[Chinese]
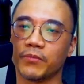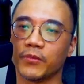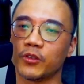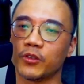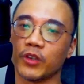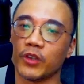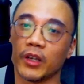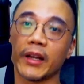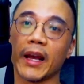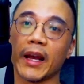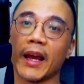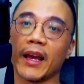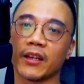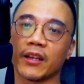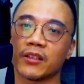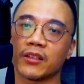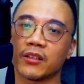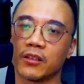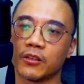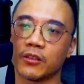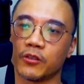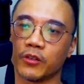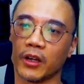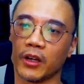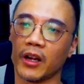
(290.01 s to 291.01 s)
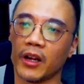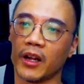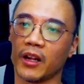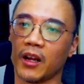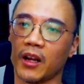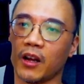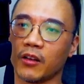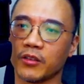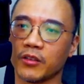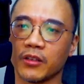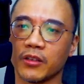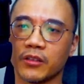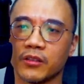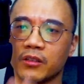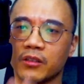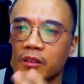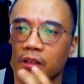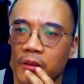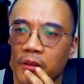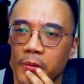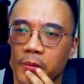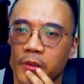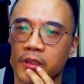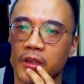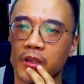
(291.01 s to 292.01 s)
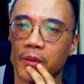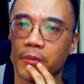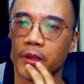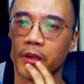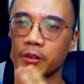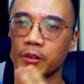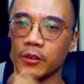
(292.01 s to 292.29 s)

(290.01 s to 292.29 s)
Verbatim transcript: Gen X、Gen Y，好像他们讲嘛，